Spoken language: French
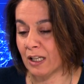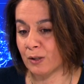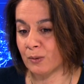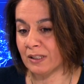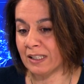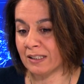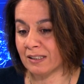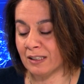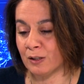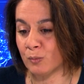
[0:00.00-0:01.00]
une
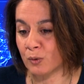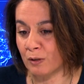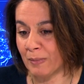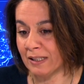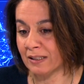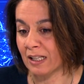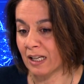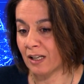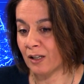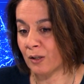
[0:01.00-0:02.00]
dynastie musulmane,
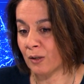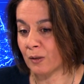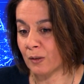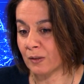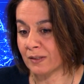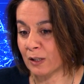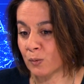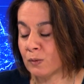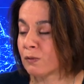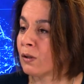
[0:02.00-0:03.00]
ça
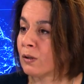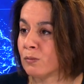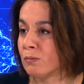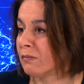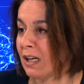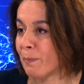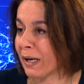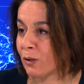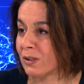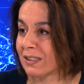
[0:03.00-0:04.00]
couvre la
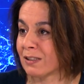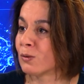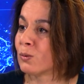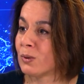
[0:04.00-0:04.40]
période qui s'étend du